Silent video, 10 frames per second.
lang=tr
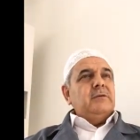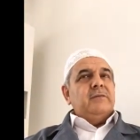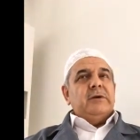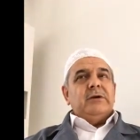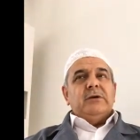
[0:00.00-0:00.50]

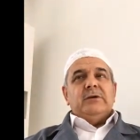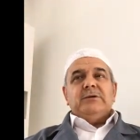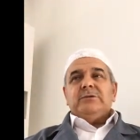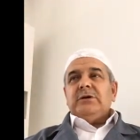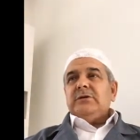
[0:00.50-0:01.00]
ve
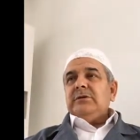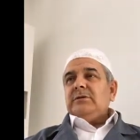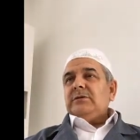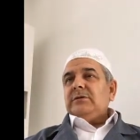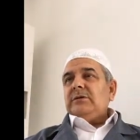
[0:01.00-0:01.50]

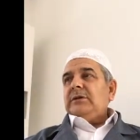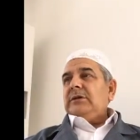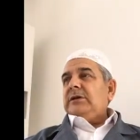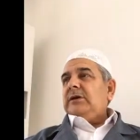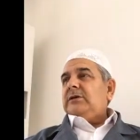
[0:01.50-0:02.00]
insanın
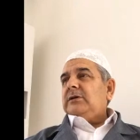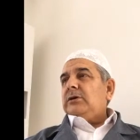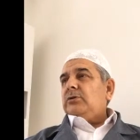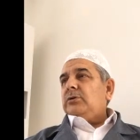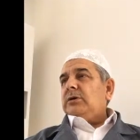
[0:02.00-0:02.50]

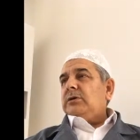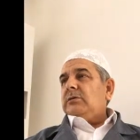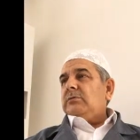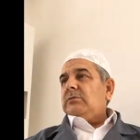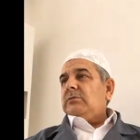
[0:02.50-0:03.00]
niyetine göre
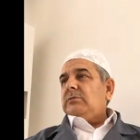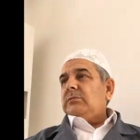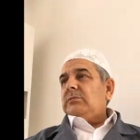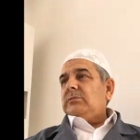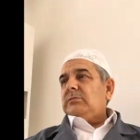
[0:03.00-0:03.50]

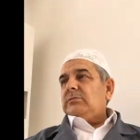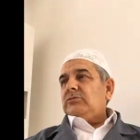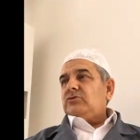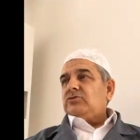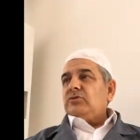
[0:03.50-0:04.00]

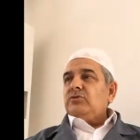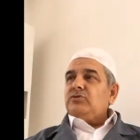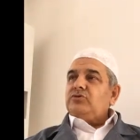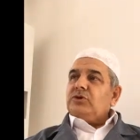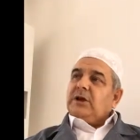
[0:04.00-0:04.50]

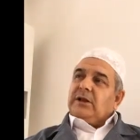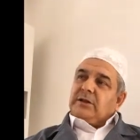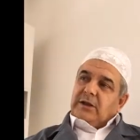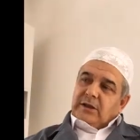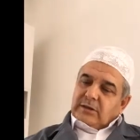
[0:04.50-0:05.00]
sonucu
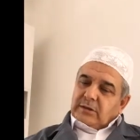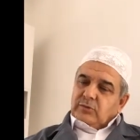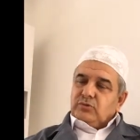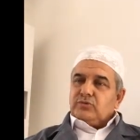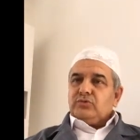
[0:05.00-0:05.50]
elde ettiği
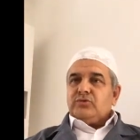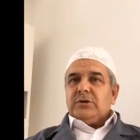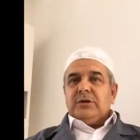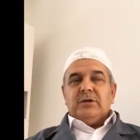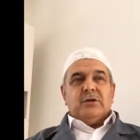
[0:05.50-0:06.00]

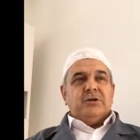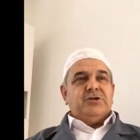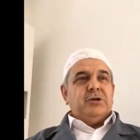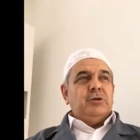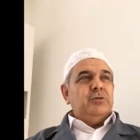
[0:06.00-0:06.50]
hususuna dikkat
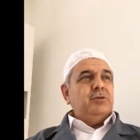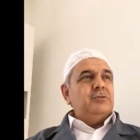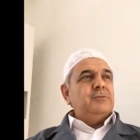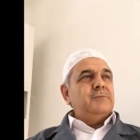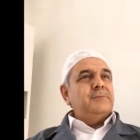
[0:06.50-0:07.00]
çekiliyor.